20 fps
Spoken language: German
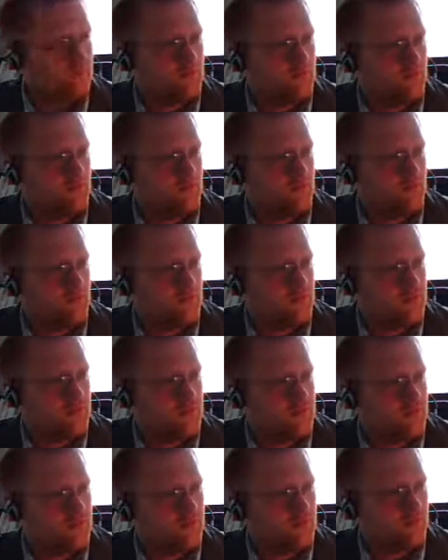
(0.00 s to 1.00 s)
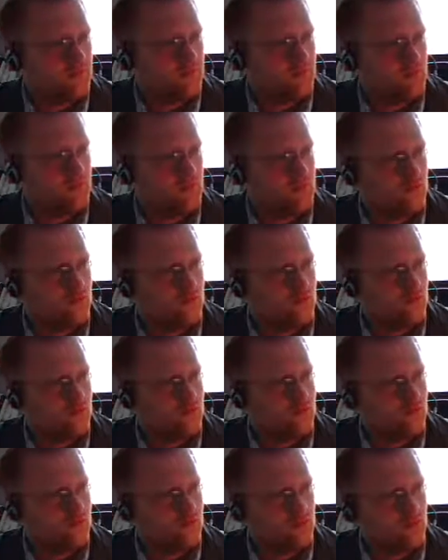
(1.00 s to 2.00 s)
das Böse unter der Sonne
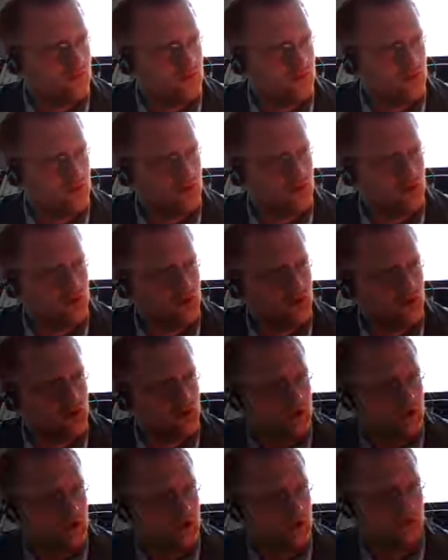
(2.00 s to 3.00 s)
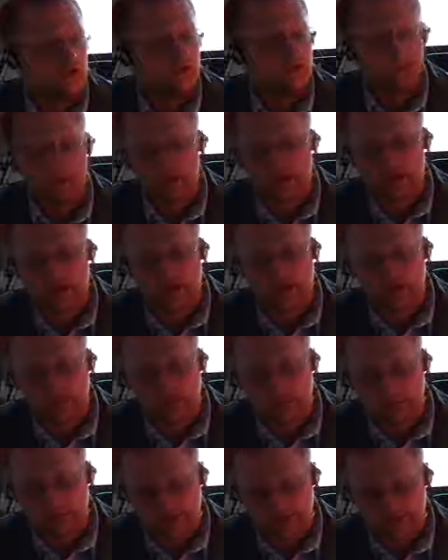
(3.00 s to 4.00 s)
und äh, ja, ein
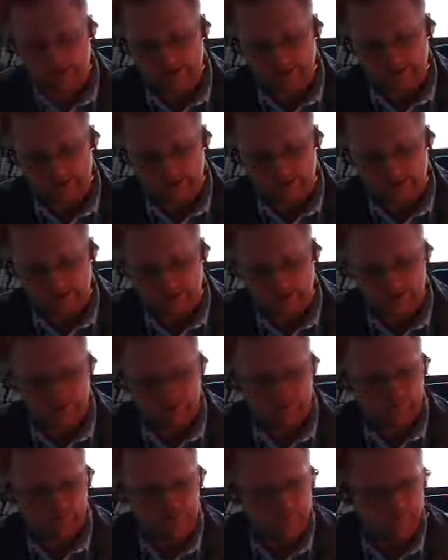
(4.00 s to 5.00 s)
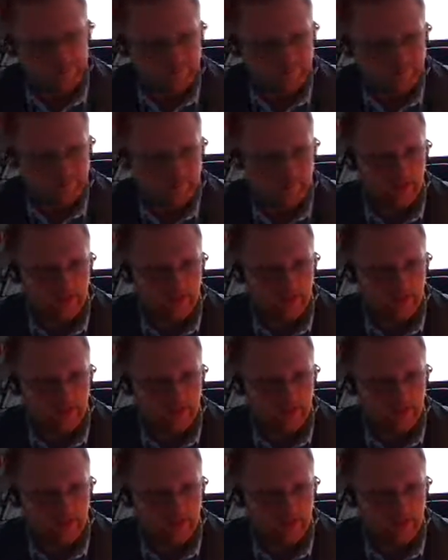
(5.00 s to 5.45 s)
Geheimprojekt, das ich gerade aufnehme.